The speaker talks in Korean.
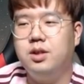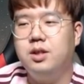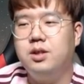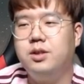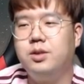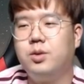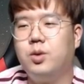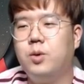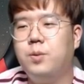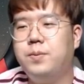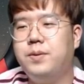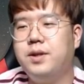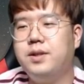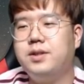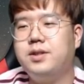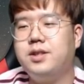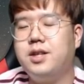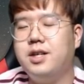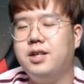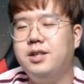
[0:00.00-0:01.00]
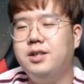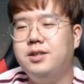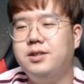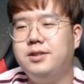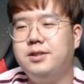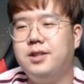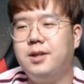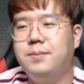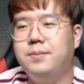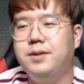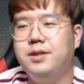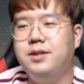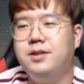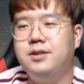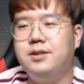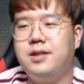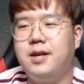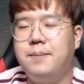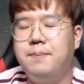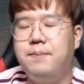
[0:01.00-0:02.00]
그리고 OPS가
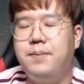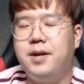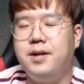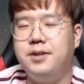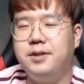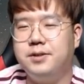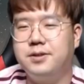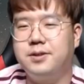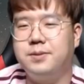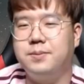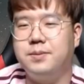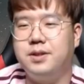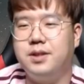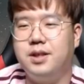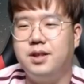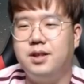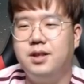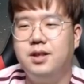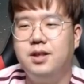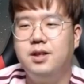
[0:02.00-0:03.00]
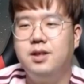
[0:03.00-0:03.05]
1.138이었습니다.